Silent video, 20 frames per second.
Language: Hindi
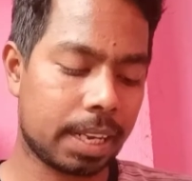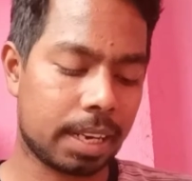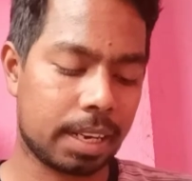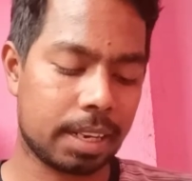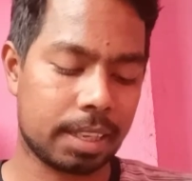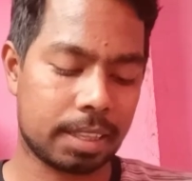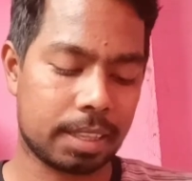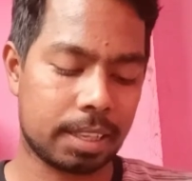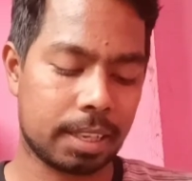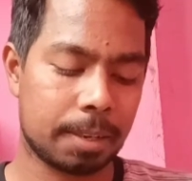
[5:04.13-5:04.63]
कर
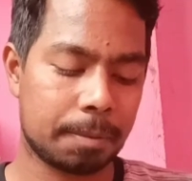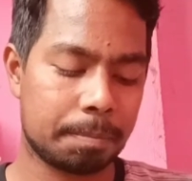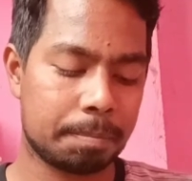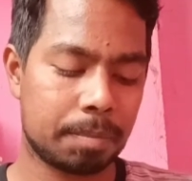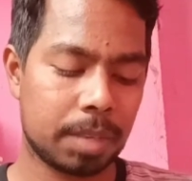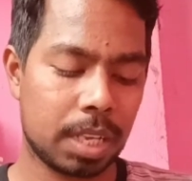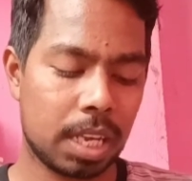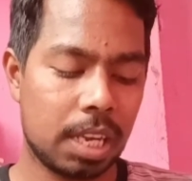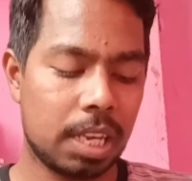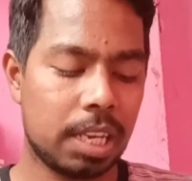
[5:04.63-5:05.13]
लेते हैं
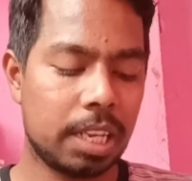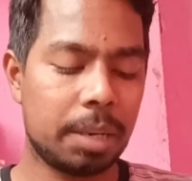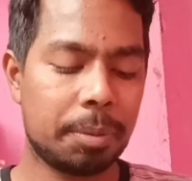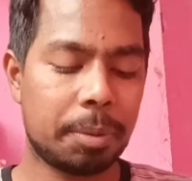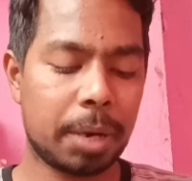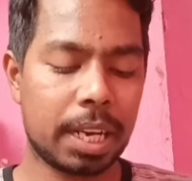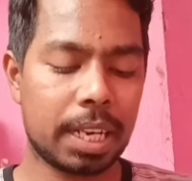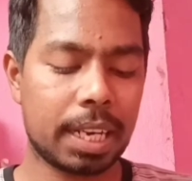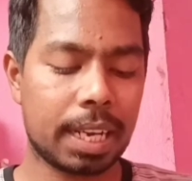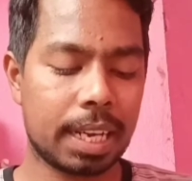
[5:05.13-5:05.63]

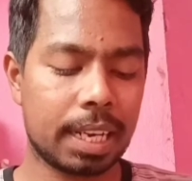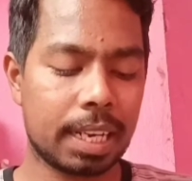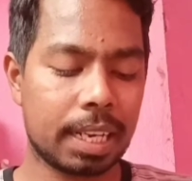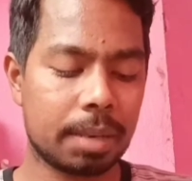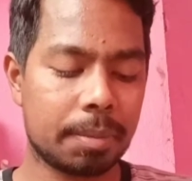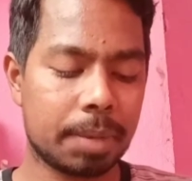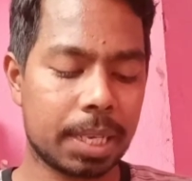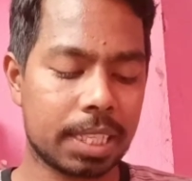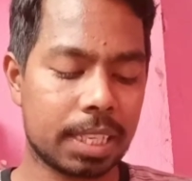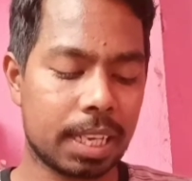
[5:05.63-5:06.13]
रिफंड करने
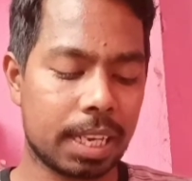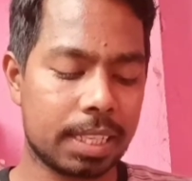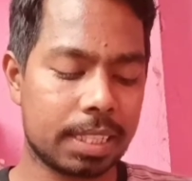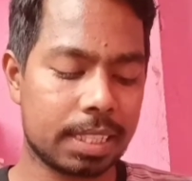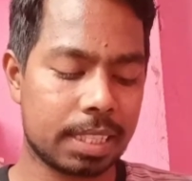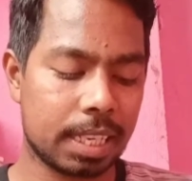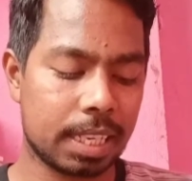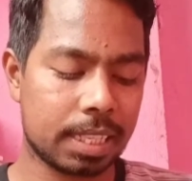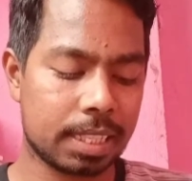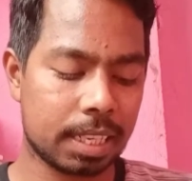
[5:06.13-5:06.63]
के बाद गाइज
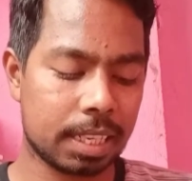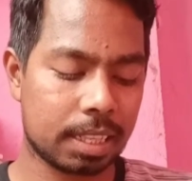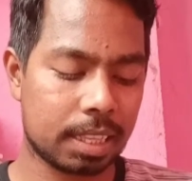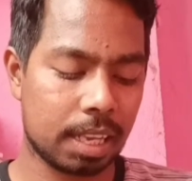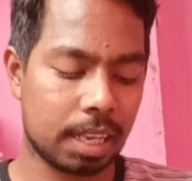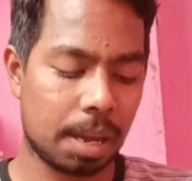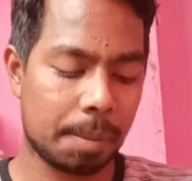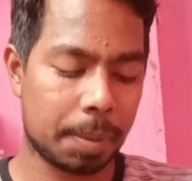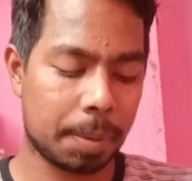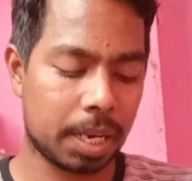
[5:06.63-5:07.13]
देख
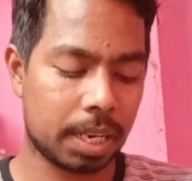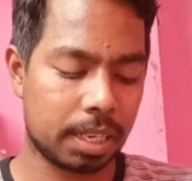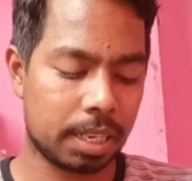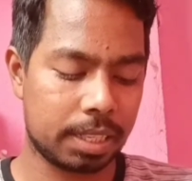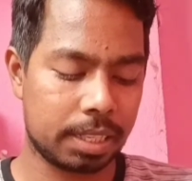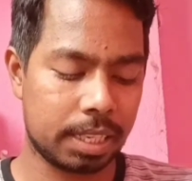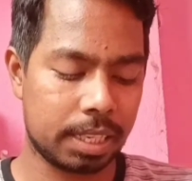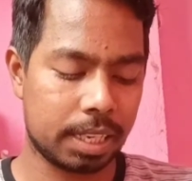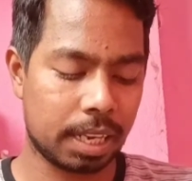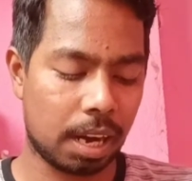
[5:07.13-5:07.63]
सकते हैं यहाँ पर
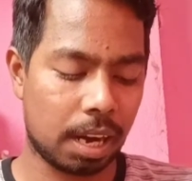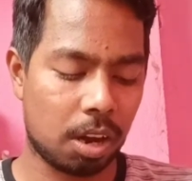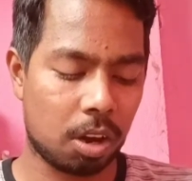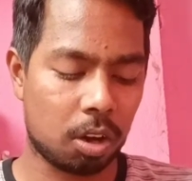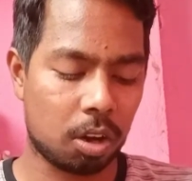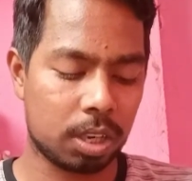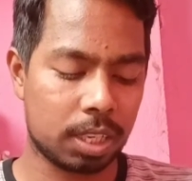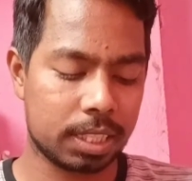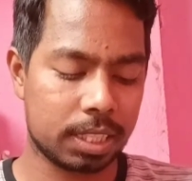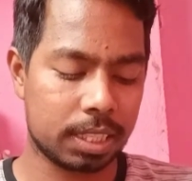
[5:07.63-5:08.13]
लिख रहा
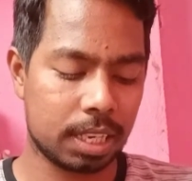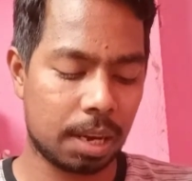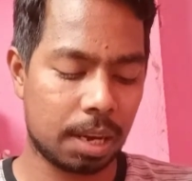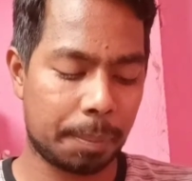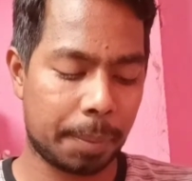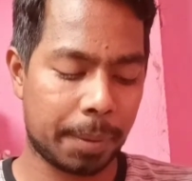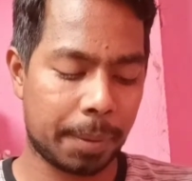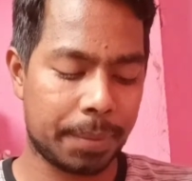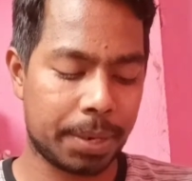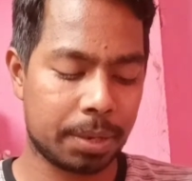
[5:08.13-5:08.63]
ओरिजिनल
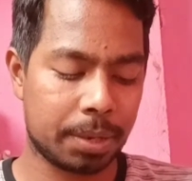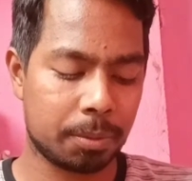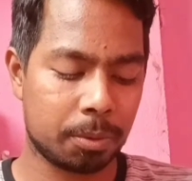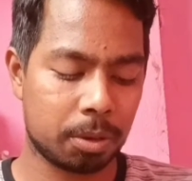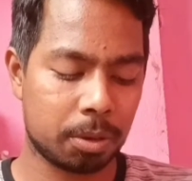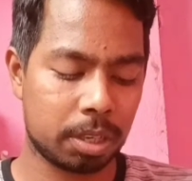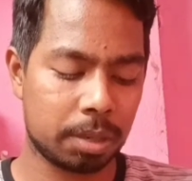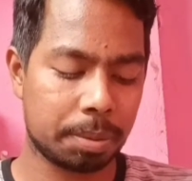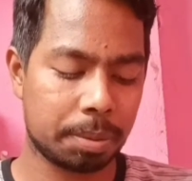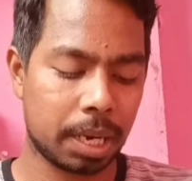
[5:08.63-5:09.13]
पेमेंट
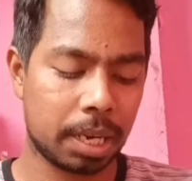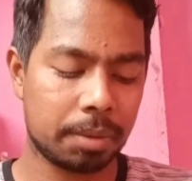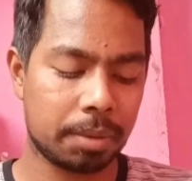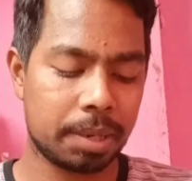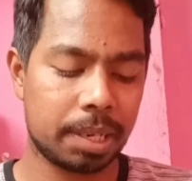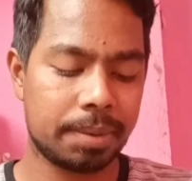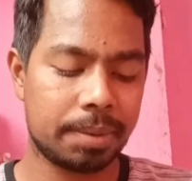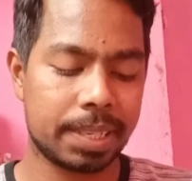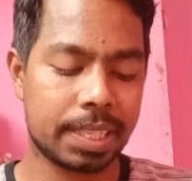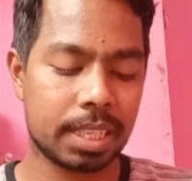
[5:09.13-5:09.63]
मोड रिफंड
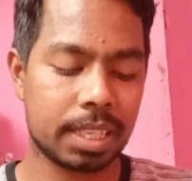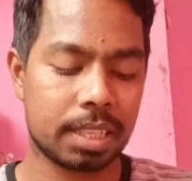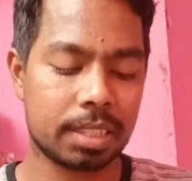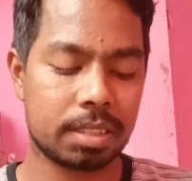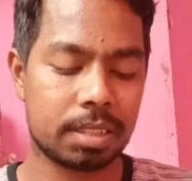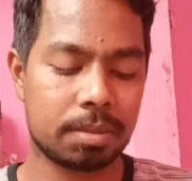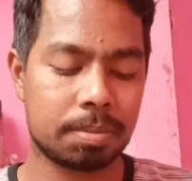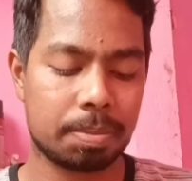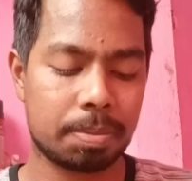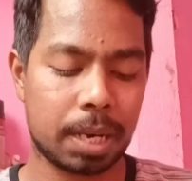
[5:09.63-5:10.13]
विल बी
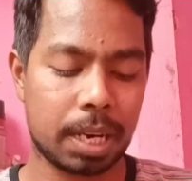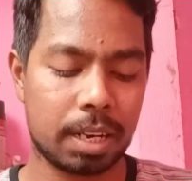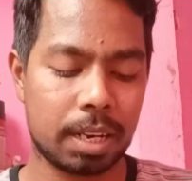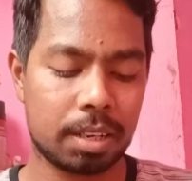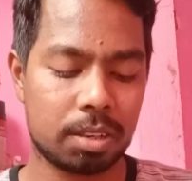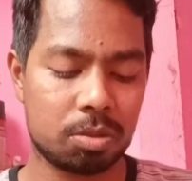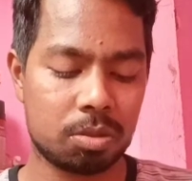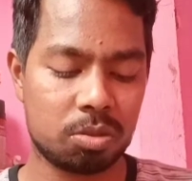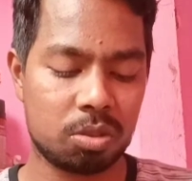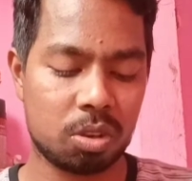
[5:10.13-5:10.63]
ट्रांसफर्ड
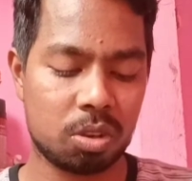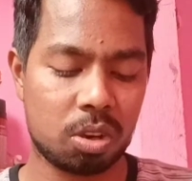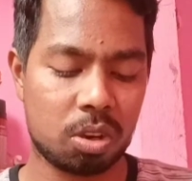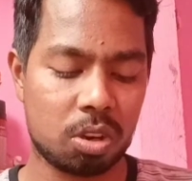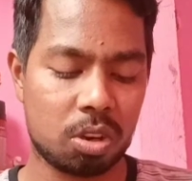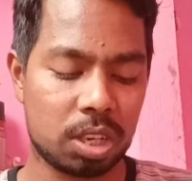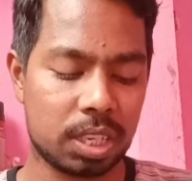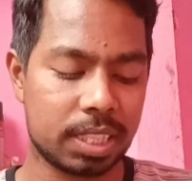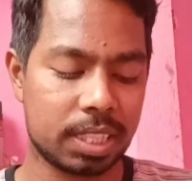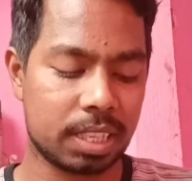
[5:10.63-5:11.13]
टू योर
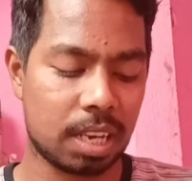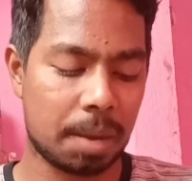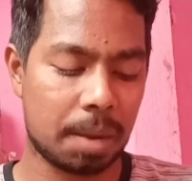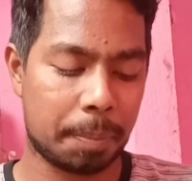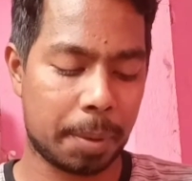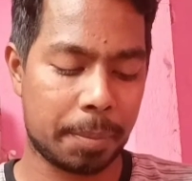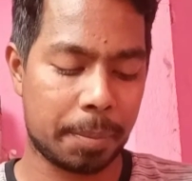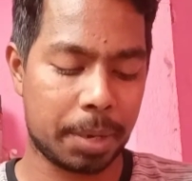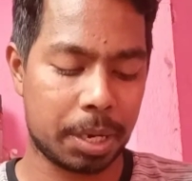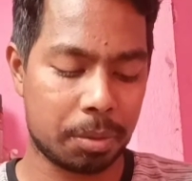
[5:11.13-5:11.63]
ओरिजिनल
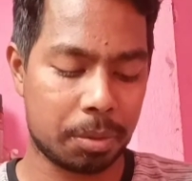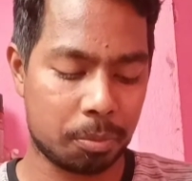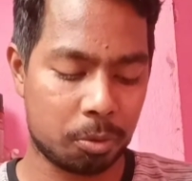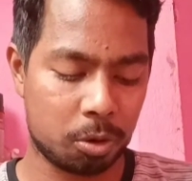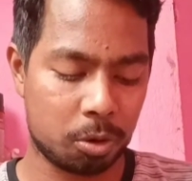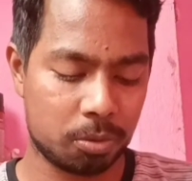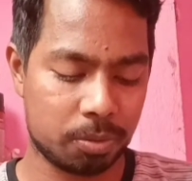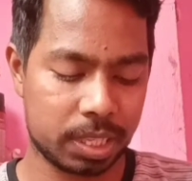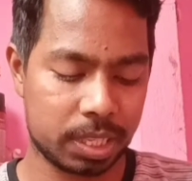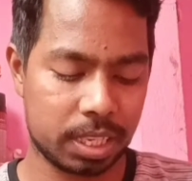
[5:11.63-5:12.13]
पेमेंट
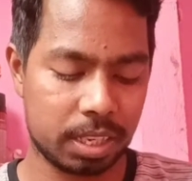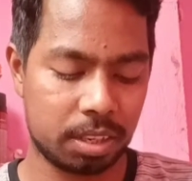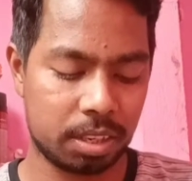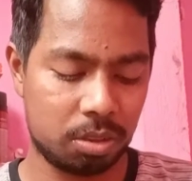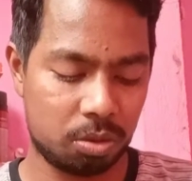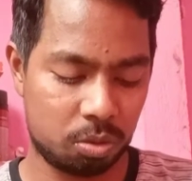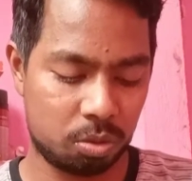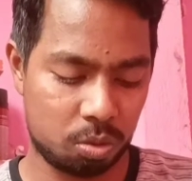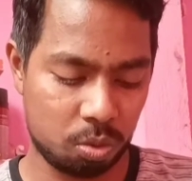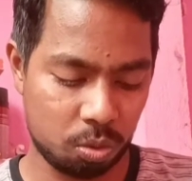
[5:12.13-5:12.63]
मोड विद इन
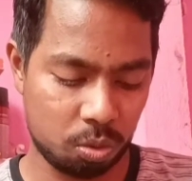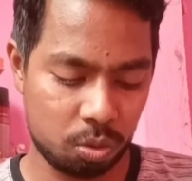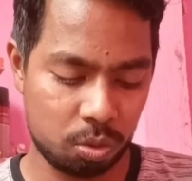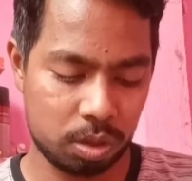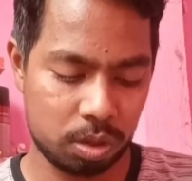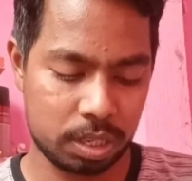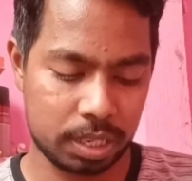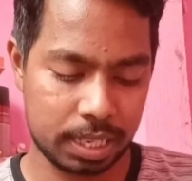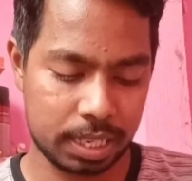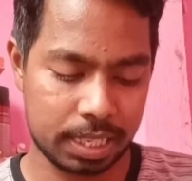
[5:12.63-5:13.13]
टू
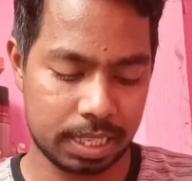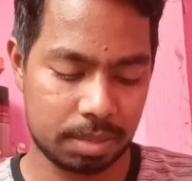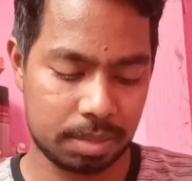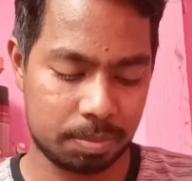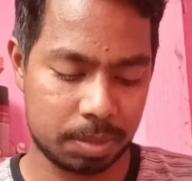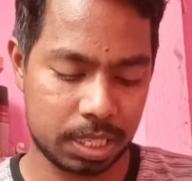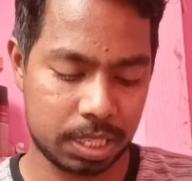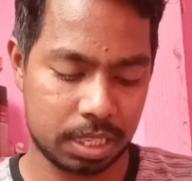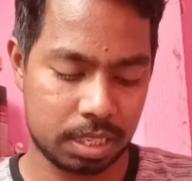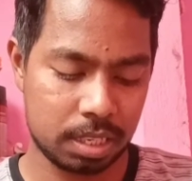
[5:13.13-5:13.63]
डेज
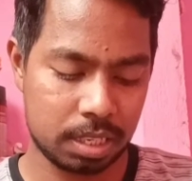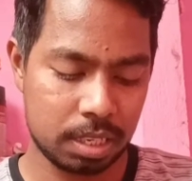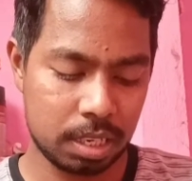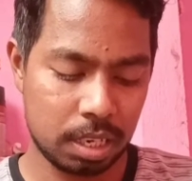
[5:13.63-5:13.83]
बिज